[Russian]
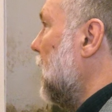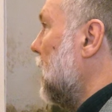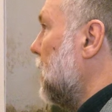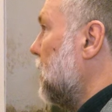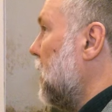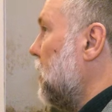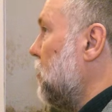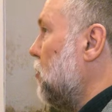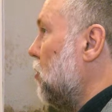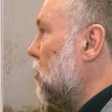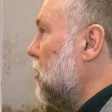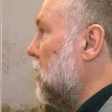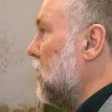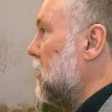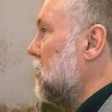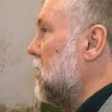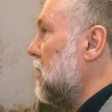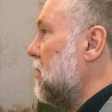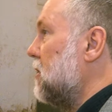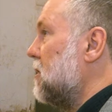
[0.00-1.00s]
Для нее
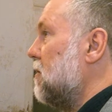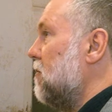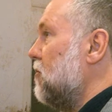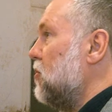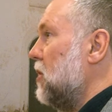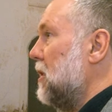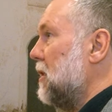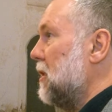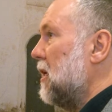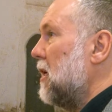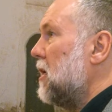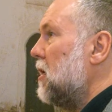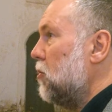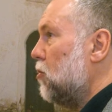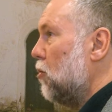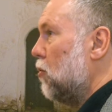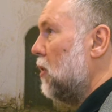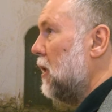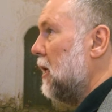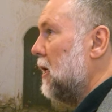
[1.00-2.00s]
характерна совершенно и
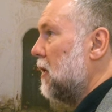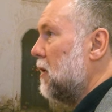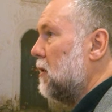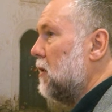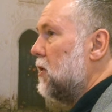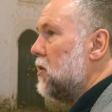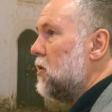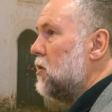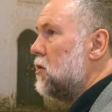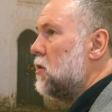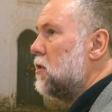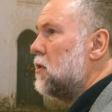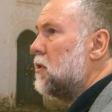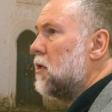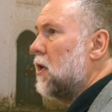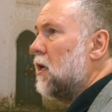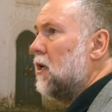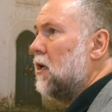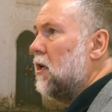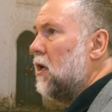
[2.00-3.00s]
другая
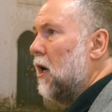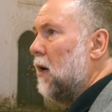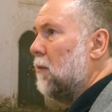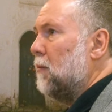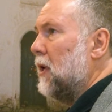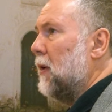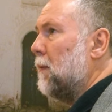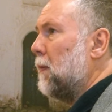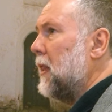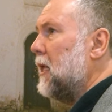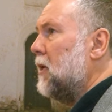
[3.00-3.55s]
колористическая гамма,